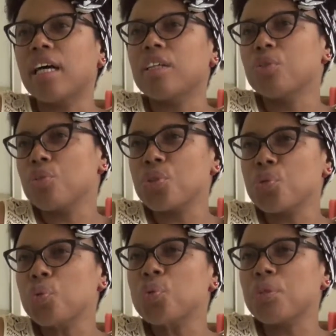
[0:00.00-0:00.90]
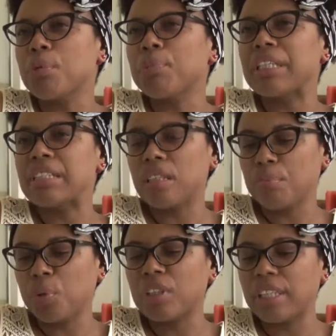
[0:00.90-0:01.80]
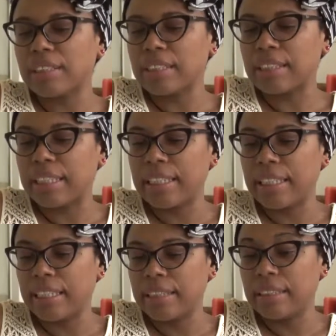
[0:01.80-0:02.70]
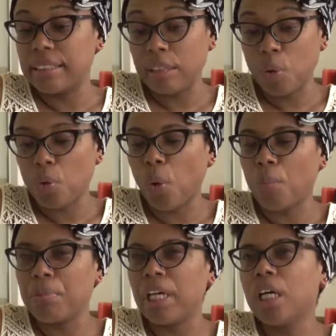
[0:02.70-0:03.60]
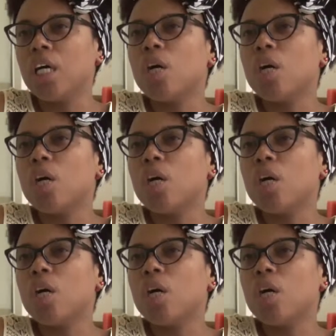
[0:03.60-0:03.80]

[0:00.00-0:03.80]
hay dos estudios que me parecen importantes eh, desde Colombia.